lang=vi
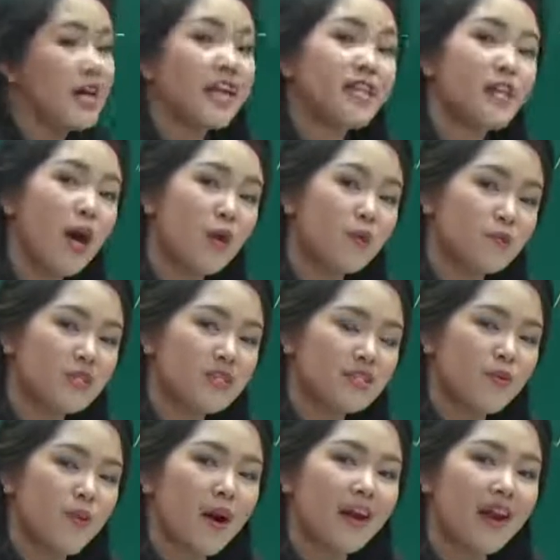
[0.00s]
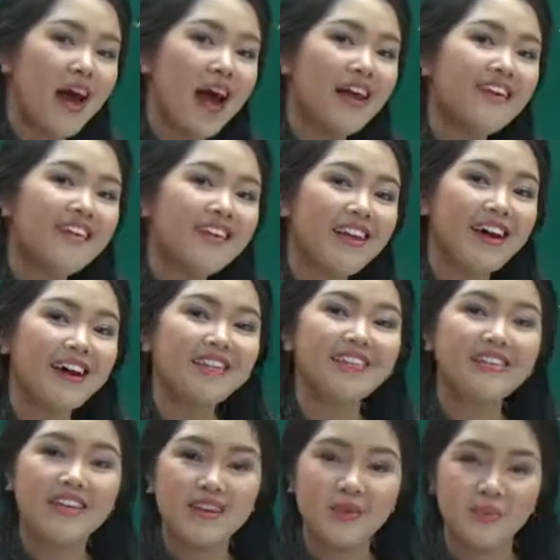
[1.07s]
take notes hoặc là underline
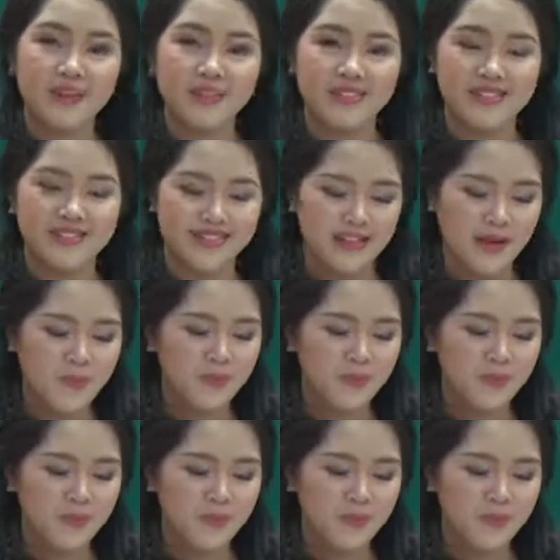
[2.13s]
the keywords